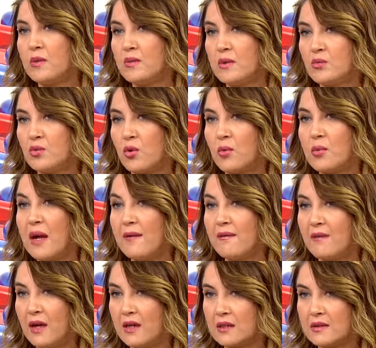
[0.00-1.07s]
böyle bir
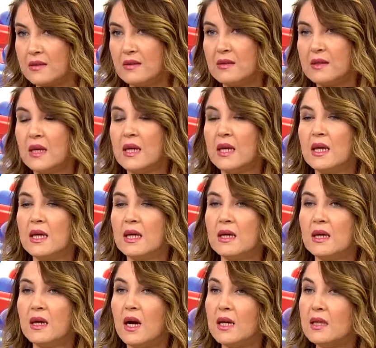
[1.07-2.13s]
problem vardır.
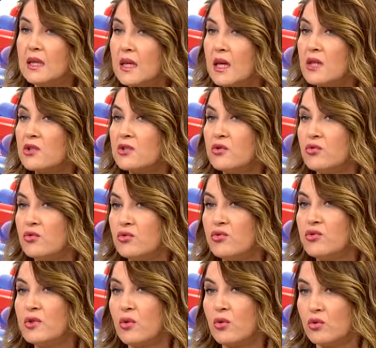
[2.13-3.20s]
E, hangi yaşta
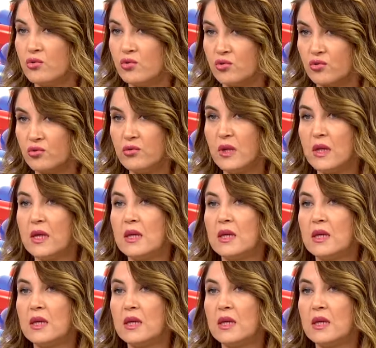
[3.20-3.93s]
olursa olsun